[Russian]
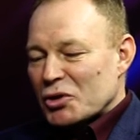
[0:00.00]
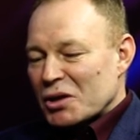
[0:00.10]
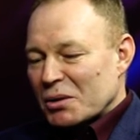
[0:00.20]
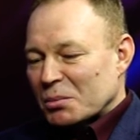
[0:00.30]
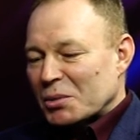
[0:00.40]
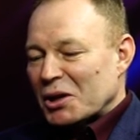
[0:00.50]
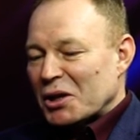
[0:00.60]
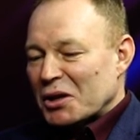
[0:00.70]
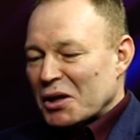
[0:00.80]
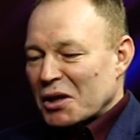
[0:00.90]
уточним,
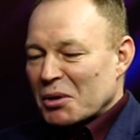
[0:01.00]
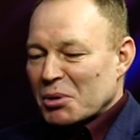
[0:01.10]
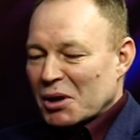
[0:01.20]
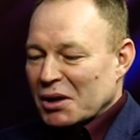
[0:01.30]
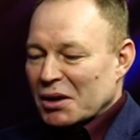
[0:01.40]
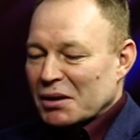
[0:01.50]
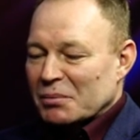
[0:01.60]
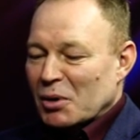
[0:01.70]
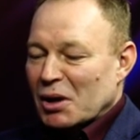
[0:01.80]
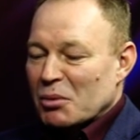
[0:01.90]
региональный оператор
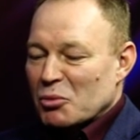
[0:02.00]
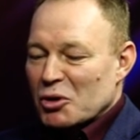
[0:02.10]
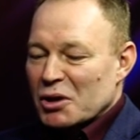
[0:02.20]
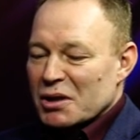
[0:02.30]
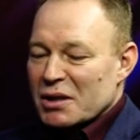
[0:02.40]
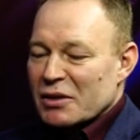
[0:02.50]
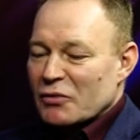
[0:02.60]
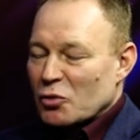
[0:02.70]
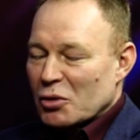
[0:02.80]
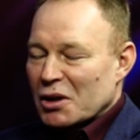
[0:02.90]
по работе с
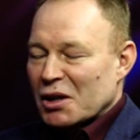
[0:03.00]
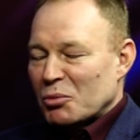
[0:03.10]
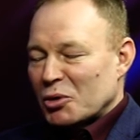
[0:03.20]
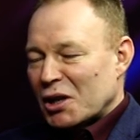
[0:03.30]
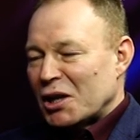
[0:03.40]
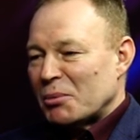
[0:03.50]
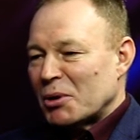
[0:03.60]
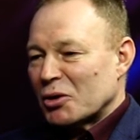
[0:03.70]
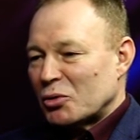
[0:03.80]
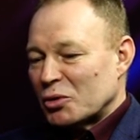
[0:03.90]
коммунальными
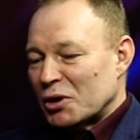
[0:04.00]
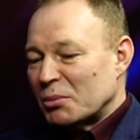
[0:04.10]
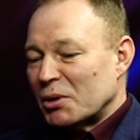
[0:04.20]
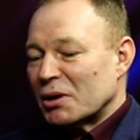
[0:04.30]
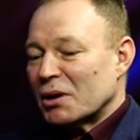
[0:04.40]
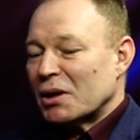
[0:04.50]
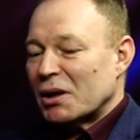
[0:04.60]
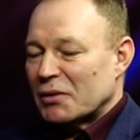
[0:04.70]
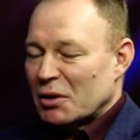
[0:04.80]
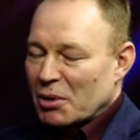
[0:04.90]
отходами,
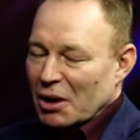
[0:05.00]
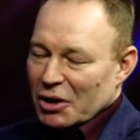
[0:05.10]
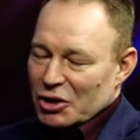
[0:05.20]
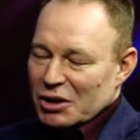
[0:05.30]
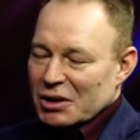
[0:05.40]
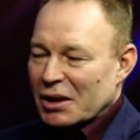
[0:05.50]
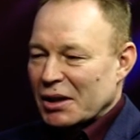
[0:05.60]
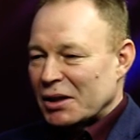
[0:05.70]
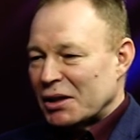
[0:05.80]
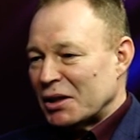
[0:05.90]
автопокрышки,
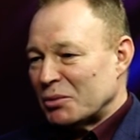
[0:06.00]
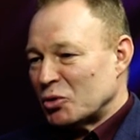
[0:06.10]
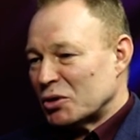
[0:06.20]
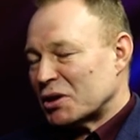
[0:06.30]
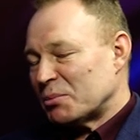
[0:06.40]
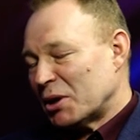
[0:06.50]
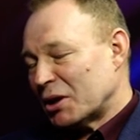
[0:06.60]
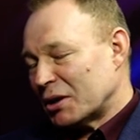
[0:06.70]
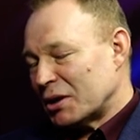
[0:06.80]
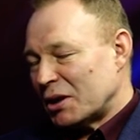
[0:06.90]
строительный мусор,
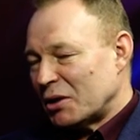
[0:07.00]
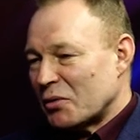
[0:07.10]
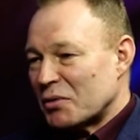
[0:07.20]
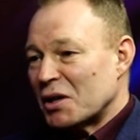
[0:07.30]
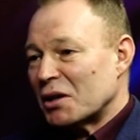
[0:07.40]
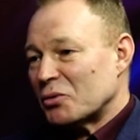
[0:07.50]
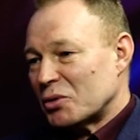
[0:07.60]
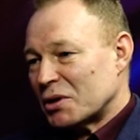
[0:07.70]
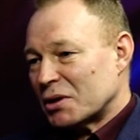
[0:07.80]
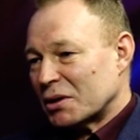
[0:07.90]
спил деревьев не
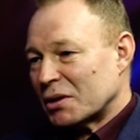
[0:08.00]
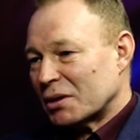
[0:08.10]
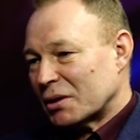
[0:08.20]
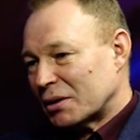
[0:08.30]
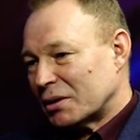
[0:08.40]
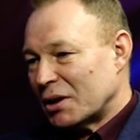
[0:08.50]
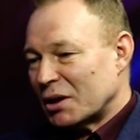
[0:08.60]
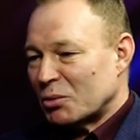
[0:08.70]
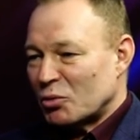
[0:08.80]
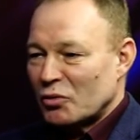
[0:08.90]
относится к
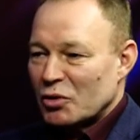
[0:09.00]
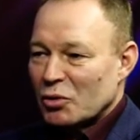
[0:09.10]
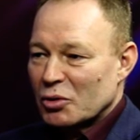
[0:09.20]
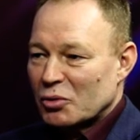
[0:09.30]
данному виду